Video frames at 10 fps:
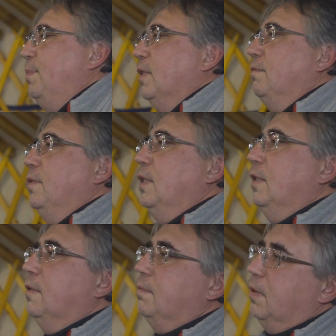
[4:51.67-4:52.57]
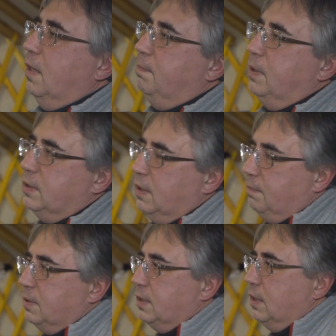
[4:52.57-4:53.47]
Впервые об
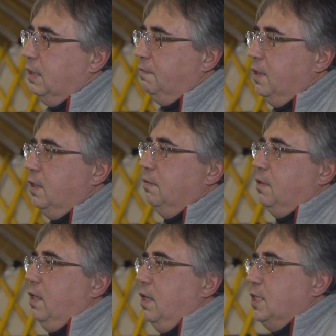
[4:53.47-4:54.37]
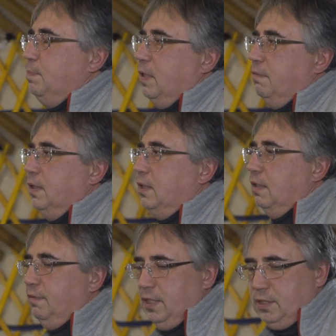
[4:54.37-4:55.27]
этом заговорил как раз
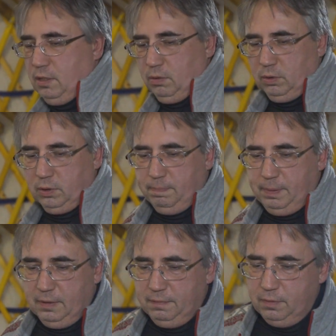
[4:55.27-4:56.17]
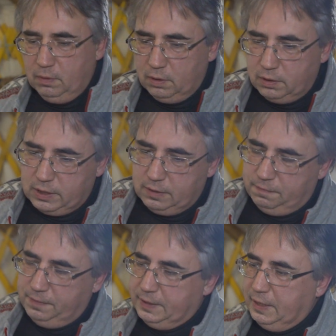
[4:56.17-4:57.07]
первооткрыватель. Он привел с
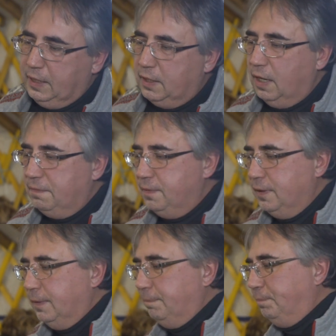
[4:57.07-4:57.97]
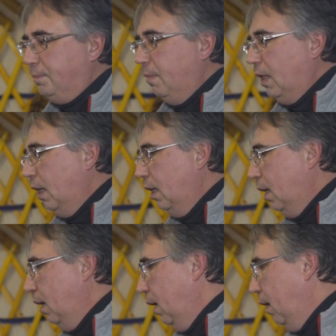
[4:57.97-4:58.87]
фотографии
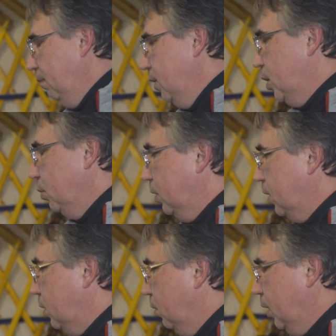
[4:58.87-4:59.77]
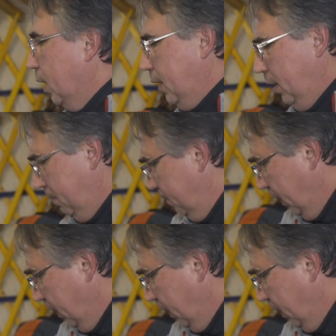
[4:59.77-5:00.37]
Э, в Институт истории архе...